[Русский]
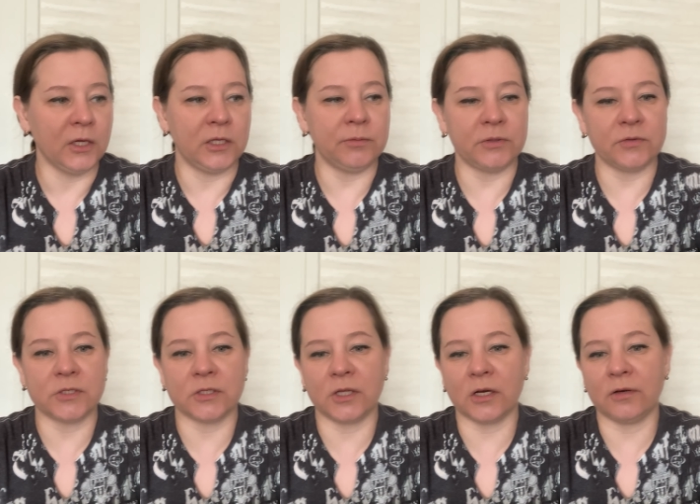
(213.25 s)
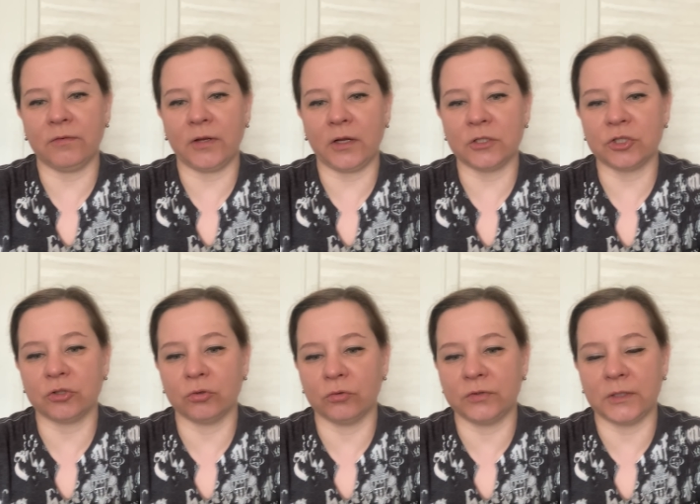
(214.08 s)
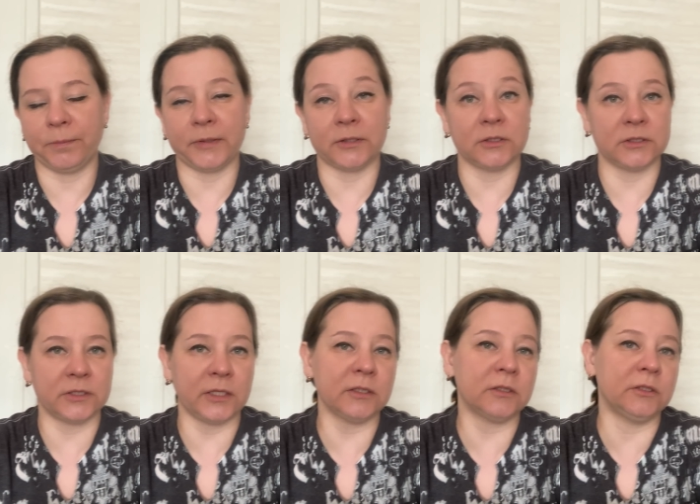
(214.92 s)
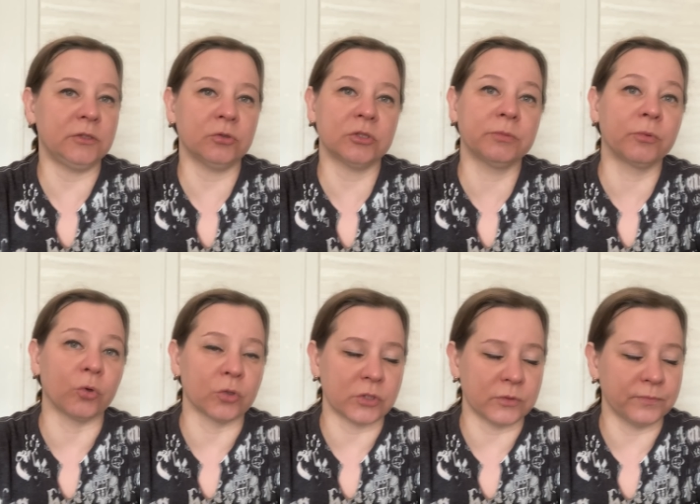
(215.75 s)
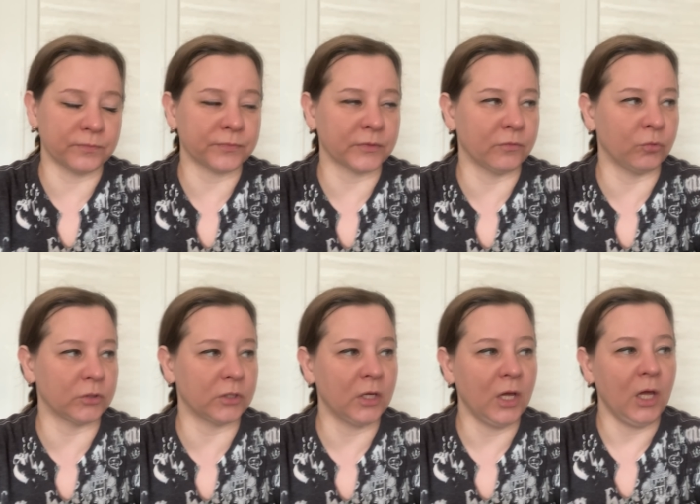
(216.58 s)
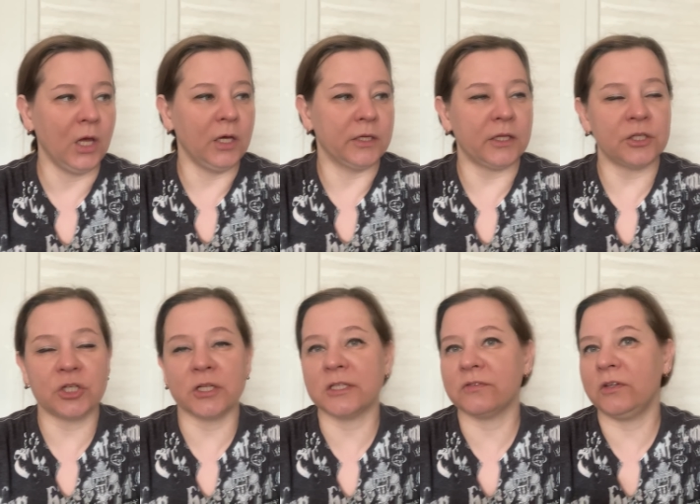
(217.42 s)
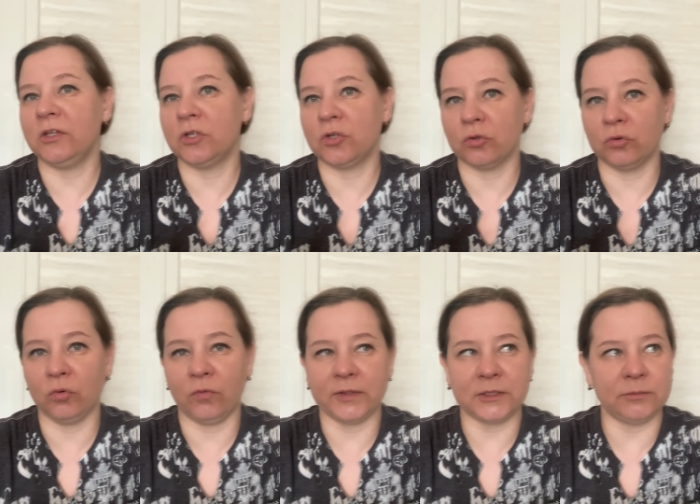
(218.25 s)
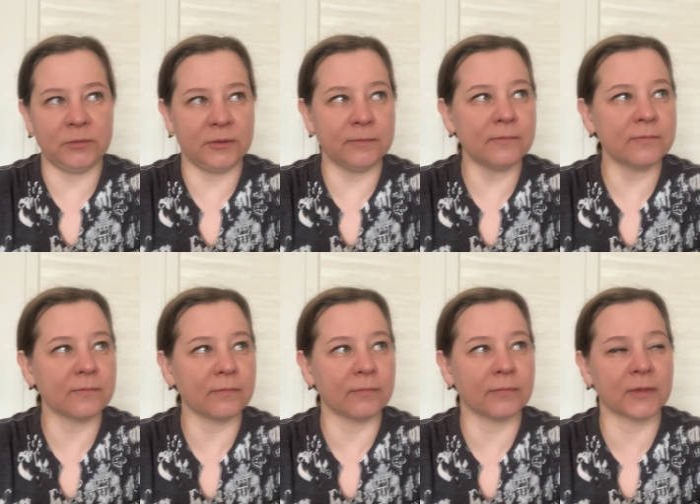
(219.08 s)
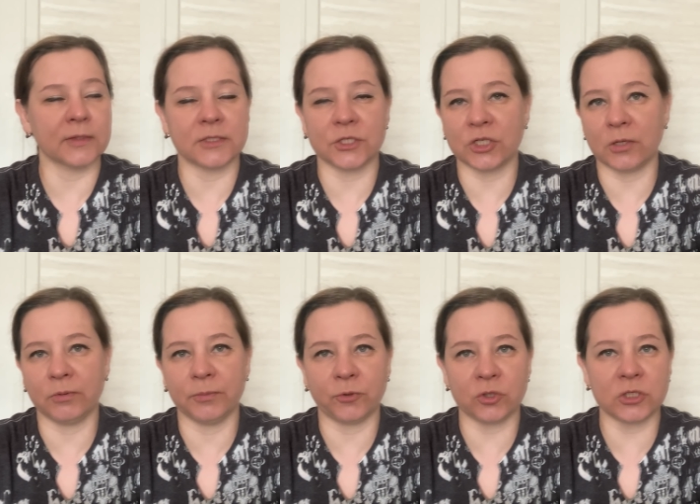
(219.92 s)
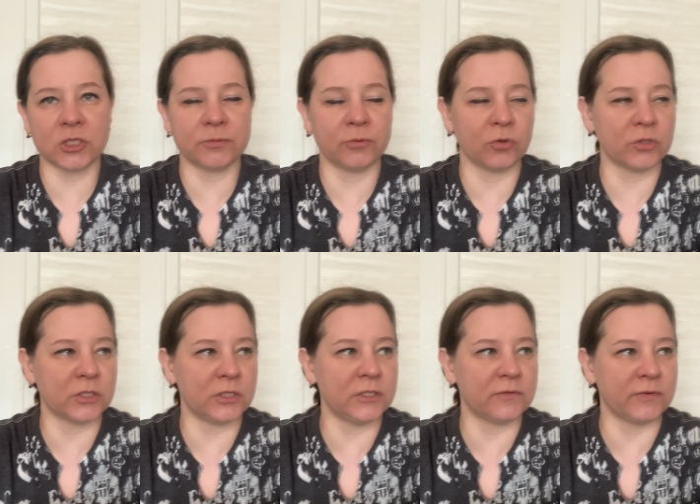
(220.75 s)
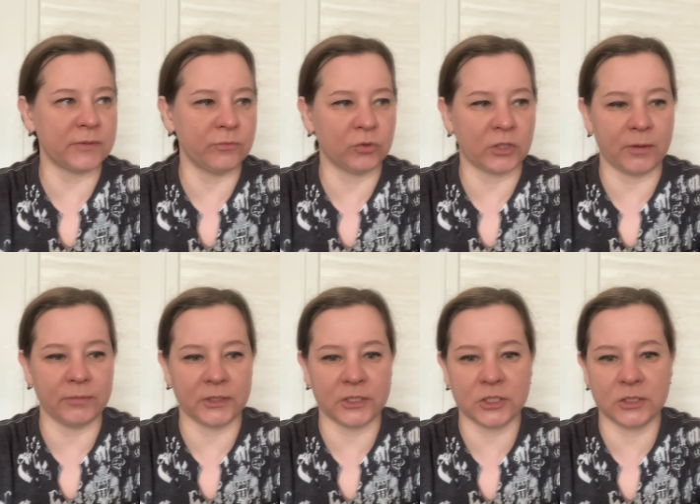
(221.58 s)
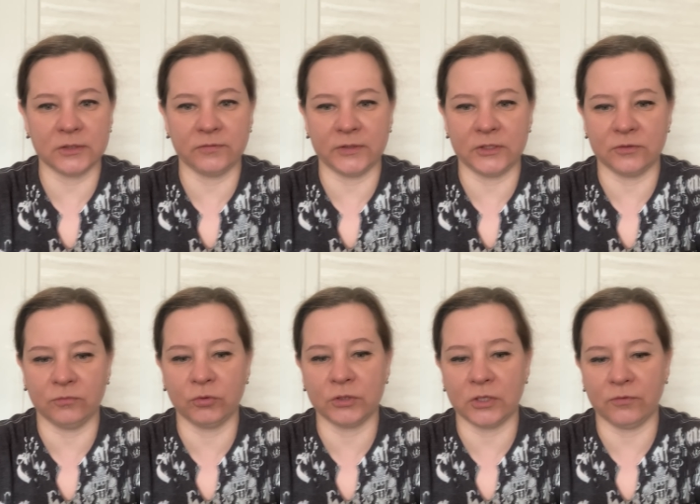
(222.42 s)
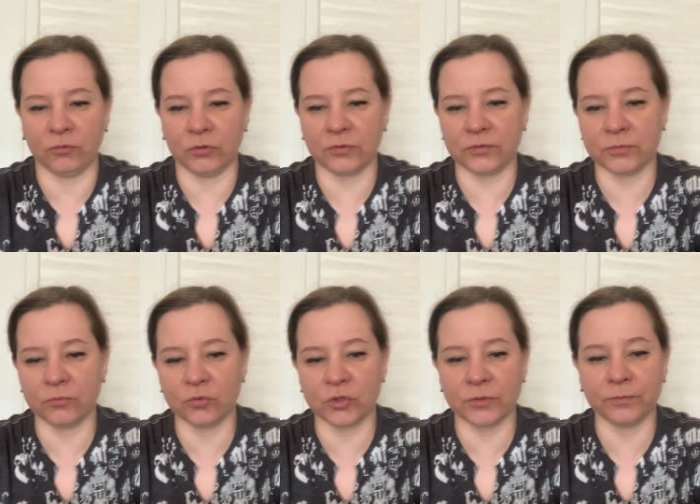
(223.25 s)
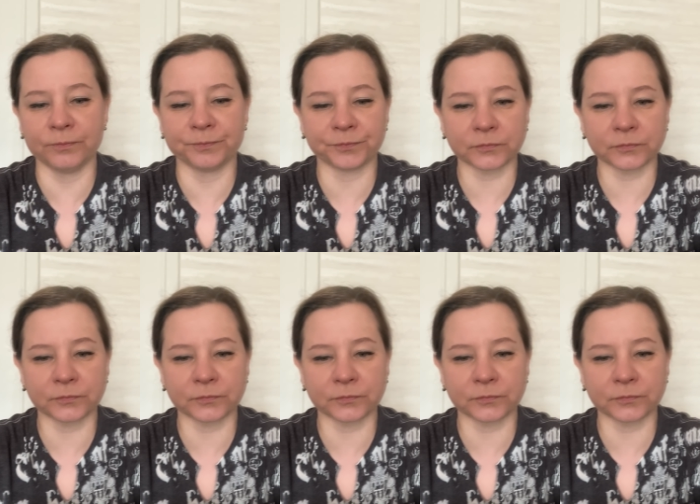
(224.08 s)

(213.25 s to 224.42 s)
И мне всегда говорят, что все операторы заняты, идет сброс. Вот. Я начала звонить еще до 8. Сначала был просто сброс, и с 8 утра мы начали звонить с двух телефонов с мужем.